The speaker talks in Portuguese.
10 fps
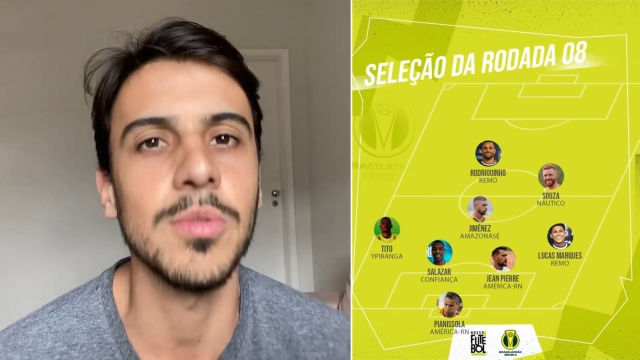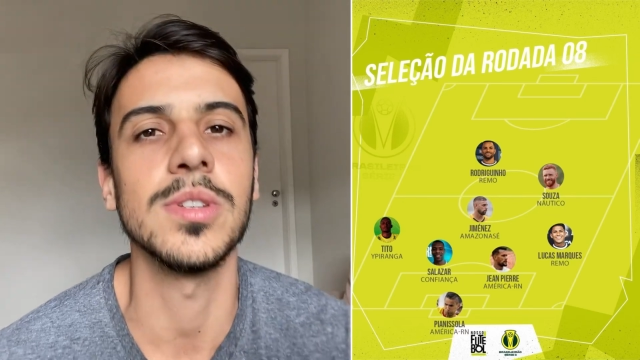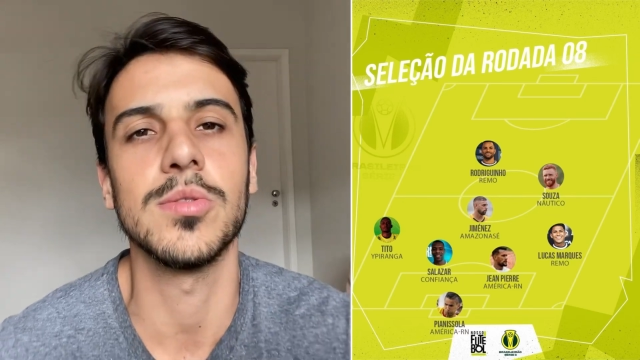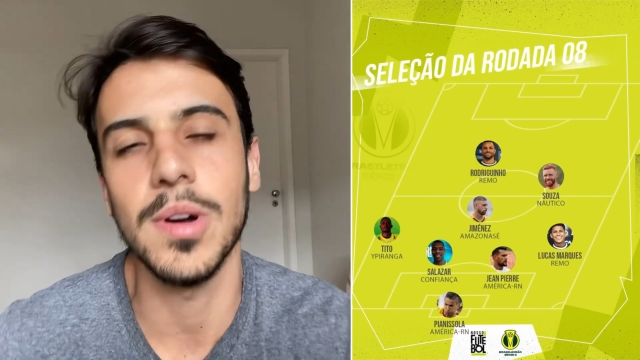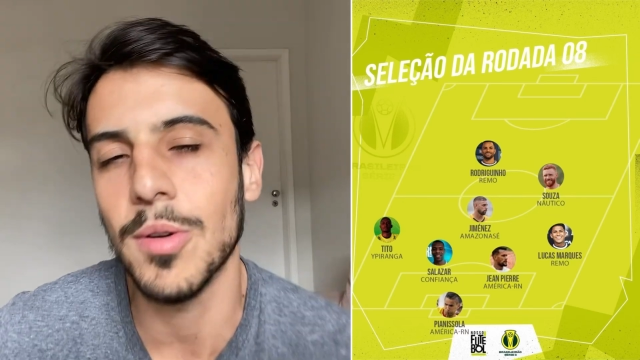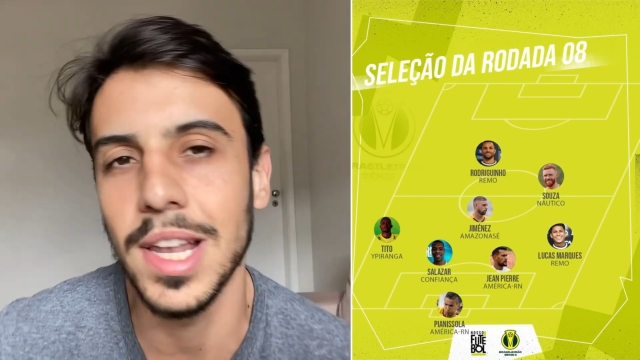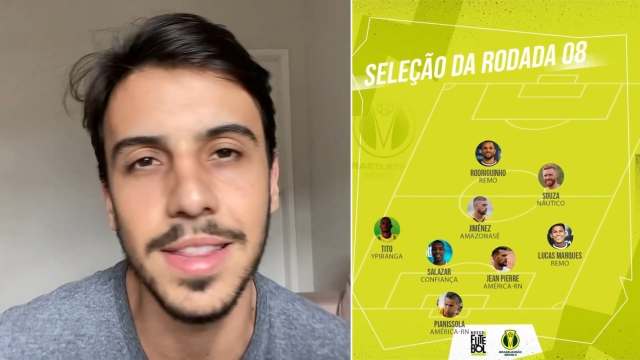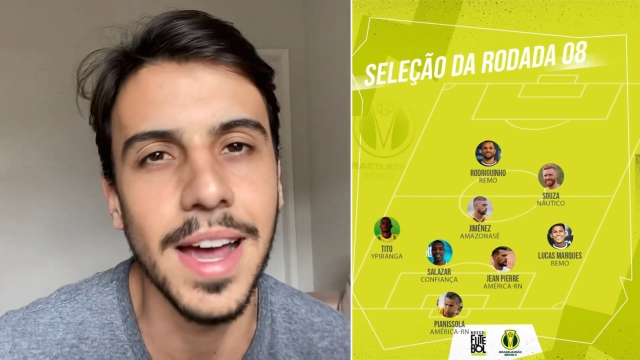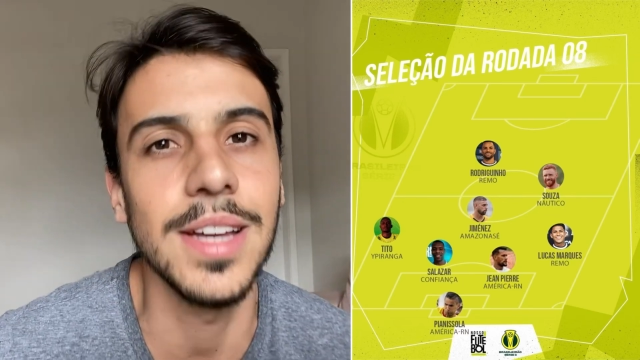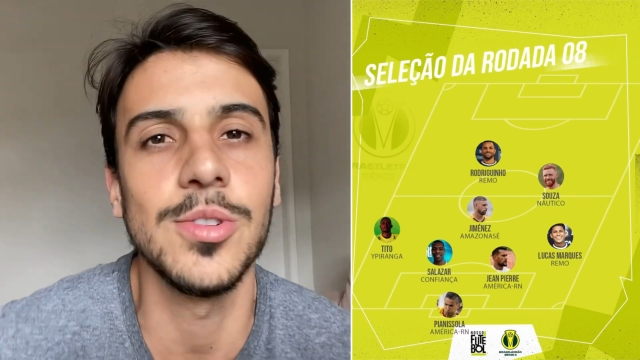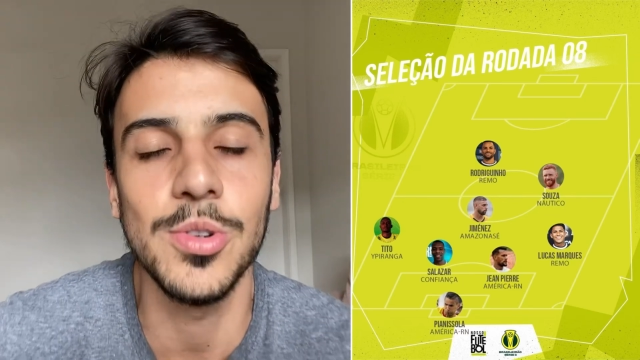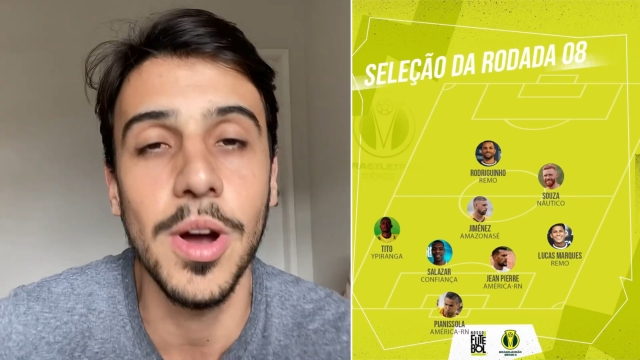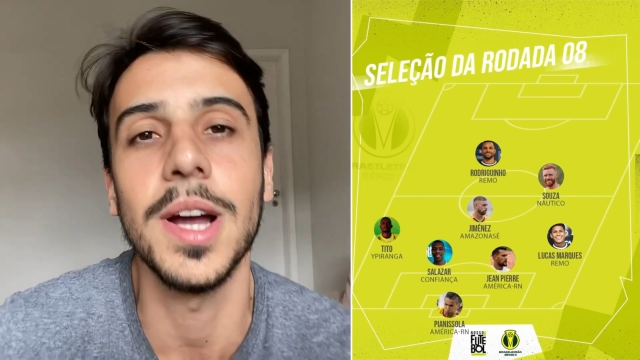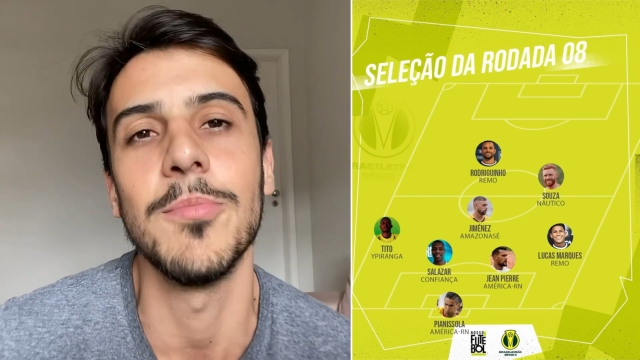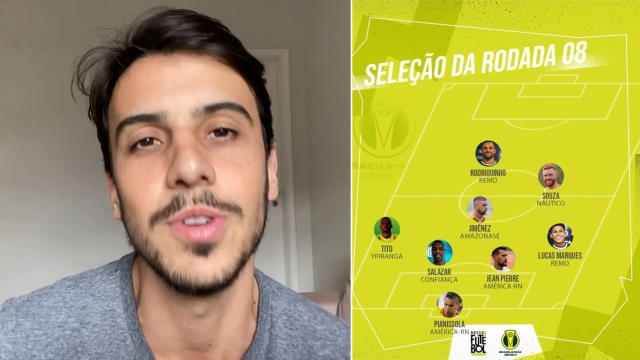com sua qualidade,
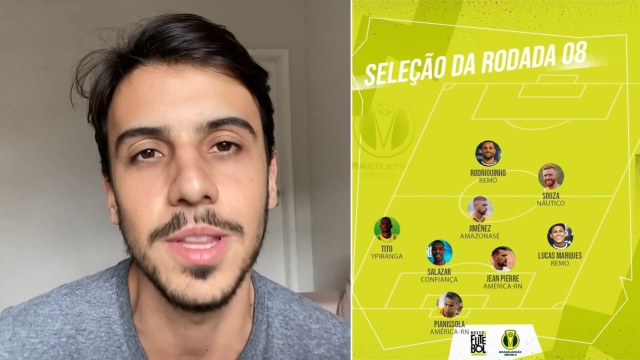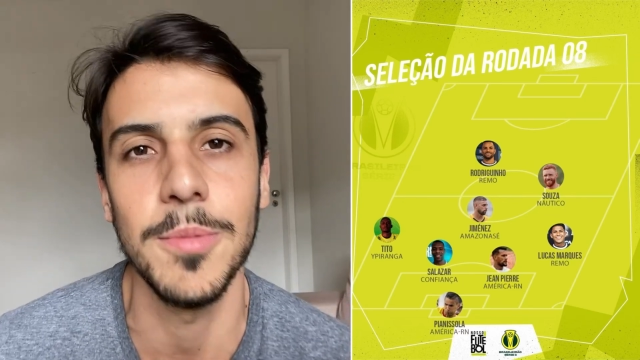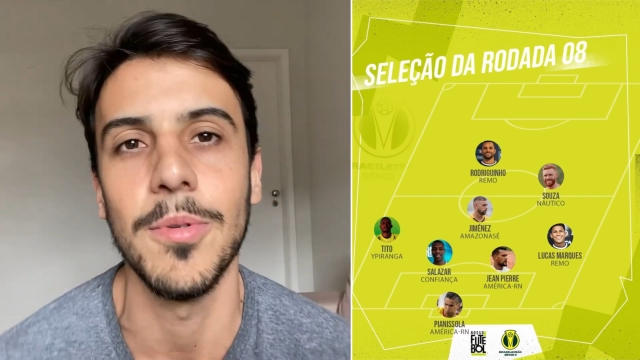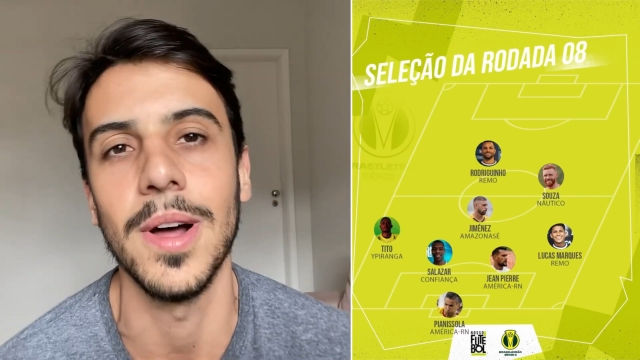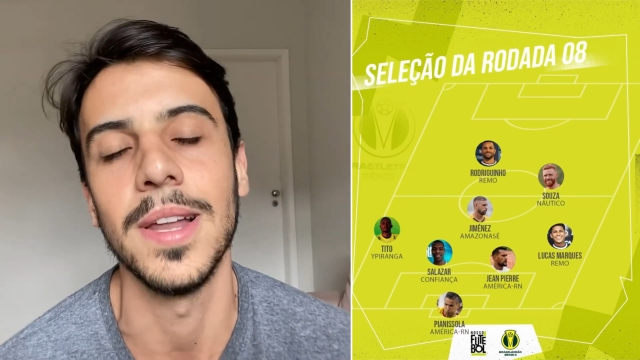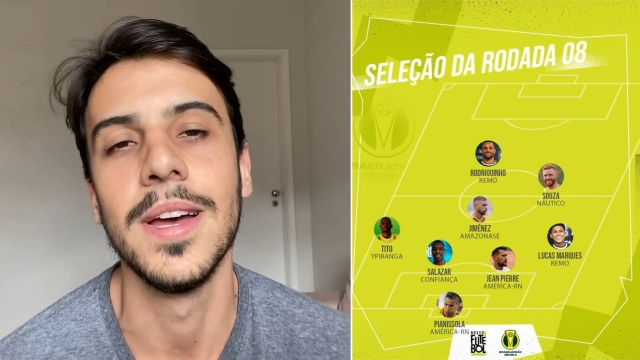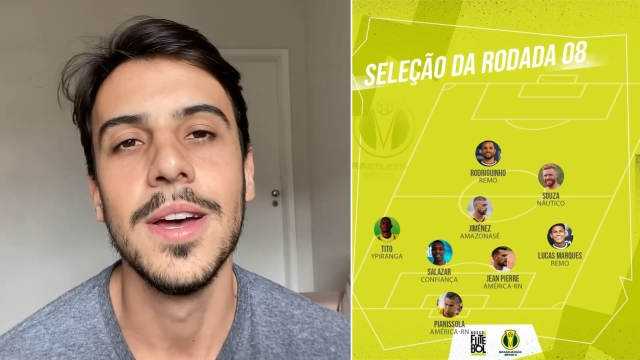joga muita bola.